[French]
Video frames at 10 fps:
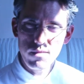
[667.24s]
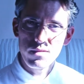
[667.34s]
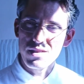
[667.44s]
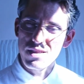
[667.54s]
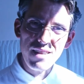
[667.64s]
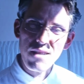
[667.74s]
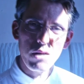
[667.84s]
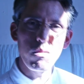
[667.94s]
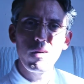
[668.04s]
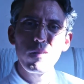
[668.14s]
C'était ça
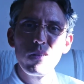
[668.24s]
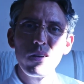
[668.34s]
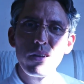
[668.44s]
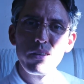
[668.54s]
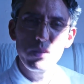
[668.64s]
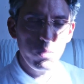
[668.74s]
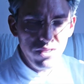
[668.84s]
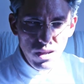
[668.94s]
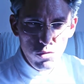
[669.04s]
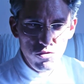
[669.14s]
vraiment. C'est pour
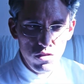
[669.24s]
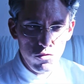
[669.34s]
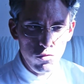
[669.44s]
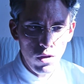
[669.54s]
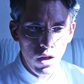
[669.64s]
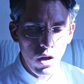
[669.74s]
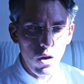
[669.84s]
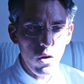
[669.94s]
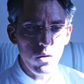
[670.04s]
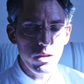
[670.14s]
ça que Jésus,
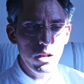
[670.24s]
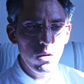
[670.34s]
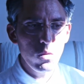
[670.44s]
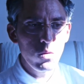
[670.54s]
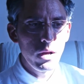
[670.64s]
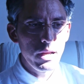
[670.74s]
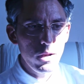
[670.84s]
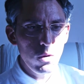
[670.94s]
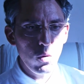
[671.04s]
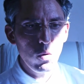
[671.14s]
euh, ils
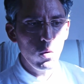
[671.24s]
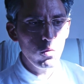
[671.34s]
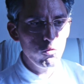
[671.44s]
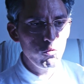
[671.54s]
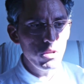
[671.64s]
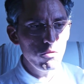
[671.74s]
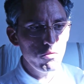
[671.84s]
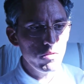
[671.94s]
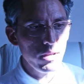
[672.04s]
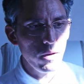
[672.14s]
l'ont conduit
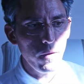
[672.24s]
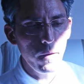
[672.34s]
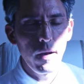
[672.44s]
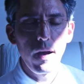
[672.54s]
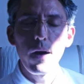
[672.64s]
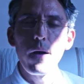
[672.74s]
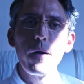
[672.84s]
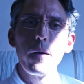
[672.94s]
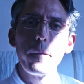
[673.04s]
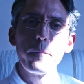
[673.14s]
jusqu'à
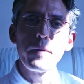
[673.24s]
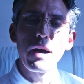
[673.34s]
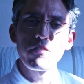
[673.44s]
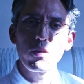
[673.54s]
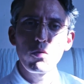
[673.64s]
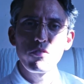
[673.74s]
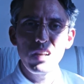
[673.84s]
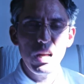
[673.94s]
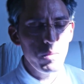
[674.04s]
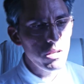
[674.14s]
euh,
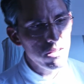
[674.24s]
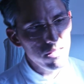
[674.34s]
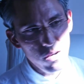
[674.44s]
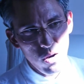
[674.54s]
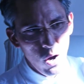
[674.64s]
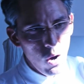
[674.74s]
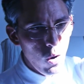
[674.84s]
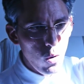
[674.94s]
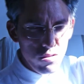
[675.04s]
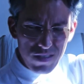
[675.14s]
Jérusalem et ils disaient «
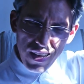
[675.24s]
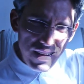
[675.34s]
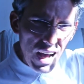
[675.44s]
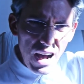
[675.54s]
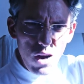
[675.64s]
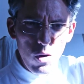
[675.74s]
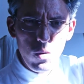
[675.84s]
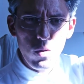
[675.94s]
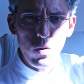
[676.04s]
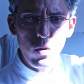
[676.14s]
Hosanna
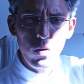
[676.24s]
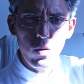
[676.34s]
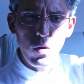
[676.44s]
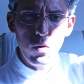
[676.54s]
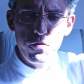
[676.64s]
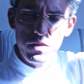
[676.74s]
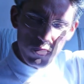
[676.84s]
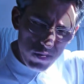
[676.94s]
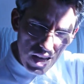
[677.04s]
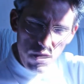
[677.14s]
au, fils
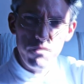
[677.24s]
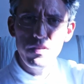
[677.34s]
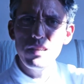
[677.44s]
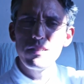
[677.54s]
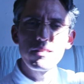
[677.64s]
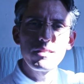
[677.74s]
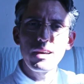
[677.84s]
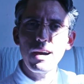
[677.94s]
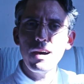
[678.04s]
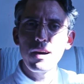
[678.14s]
de David, etc.